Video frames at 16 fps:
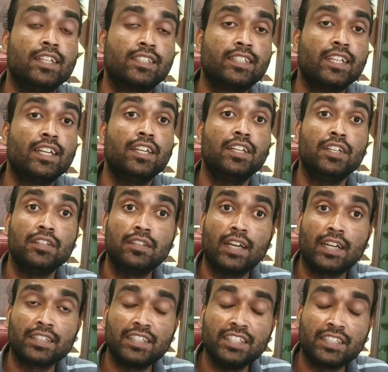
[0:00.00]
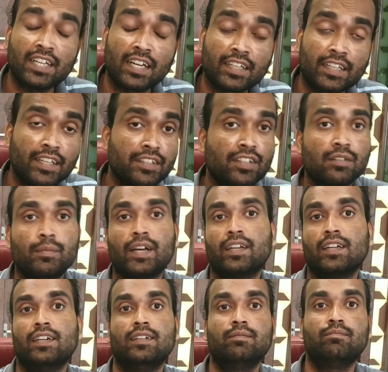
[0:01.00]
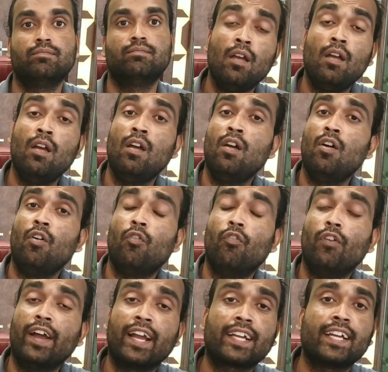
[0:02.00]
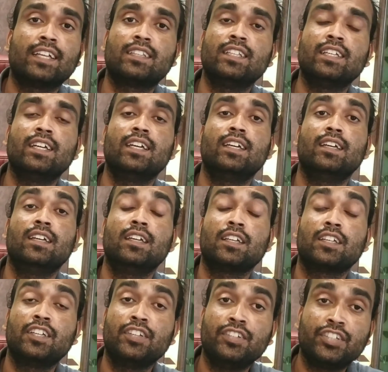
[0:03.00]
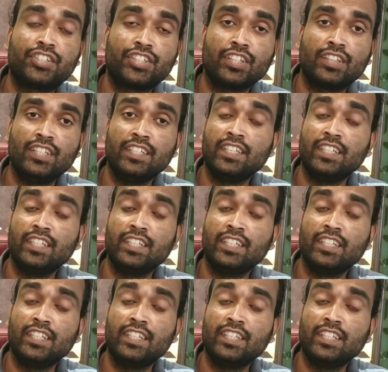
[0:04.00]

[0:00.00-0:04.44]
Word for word: इसे धरती का केंद्र माना वह कहते हैं कि निश्चित ही